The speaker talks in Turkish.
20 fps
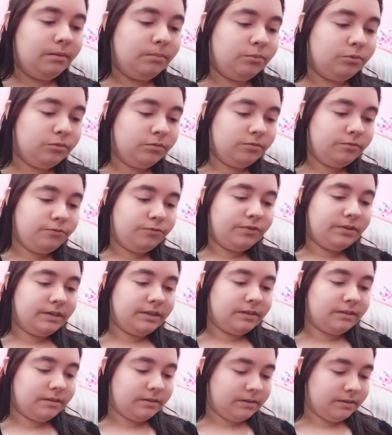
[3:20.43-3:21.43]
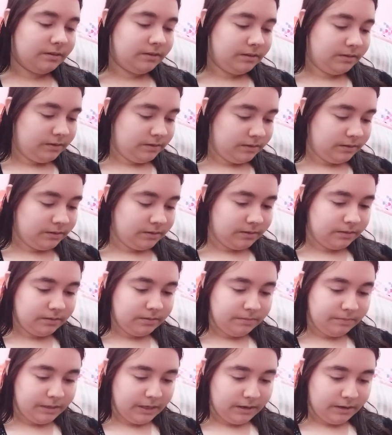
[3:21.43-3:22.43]
Bunun fiyatı
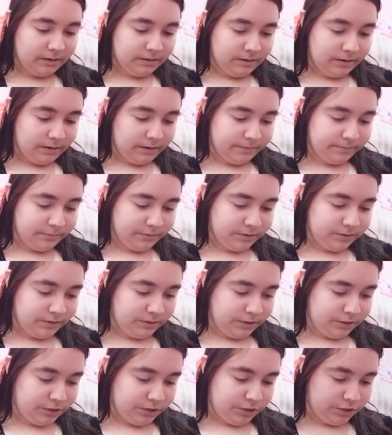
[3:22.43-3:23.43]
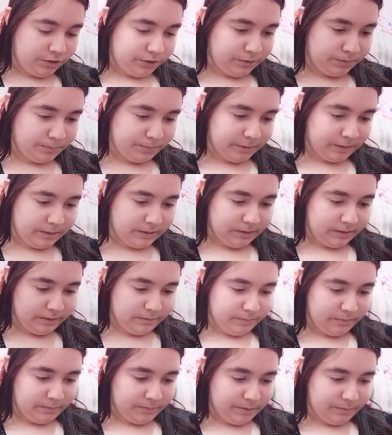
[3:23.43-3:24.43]
ne kadarmış?
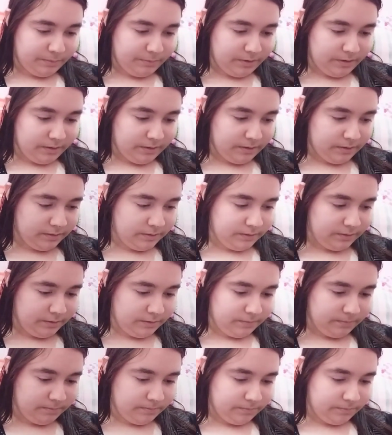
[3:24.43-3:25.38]
Bakayım hemen.